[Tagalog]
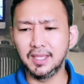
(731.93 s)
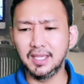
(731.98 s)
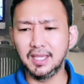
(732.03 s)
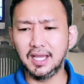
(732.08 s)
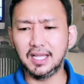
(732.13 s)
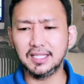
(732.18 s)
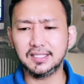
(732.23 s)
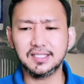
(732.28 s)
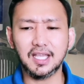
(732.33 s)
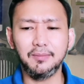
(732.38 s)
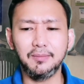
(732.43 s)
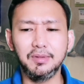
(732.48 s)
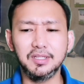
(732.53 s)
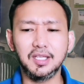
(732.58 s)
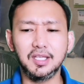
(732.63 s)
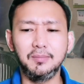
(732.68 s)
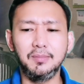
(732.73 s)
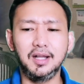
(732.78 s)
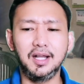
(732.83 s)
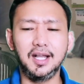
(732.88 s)
At sabi
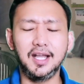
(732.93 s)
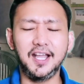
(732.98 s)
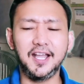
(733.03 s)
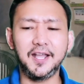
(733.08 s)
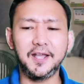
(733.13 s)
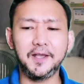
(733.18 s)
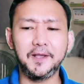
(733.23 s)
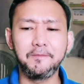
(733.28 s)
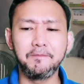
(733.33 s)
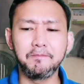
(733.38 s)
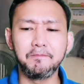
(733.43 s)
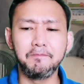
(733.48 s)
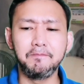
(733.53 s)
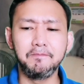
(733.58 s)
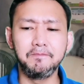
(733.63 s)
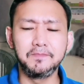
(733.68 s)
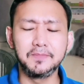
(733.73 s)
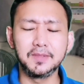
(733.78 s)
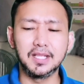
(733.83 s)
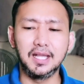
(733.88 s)
sa mga
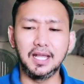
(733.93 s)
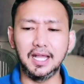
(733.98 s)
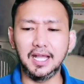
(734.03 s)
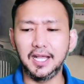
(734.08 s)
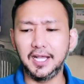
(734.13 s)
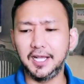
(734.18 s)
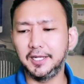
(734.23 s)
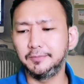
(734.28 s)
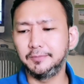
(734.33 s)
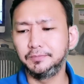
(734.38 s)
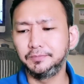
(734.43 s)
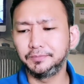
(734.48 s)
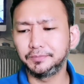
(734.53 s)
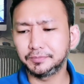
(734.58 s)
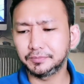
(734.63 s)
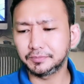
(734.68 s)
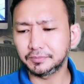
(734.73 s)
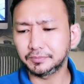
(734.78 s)
um,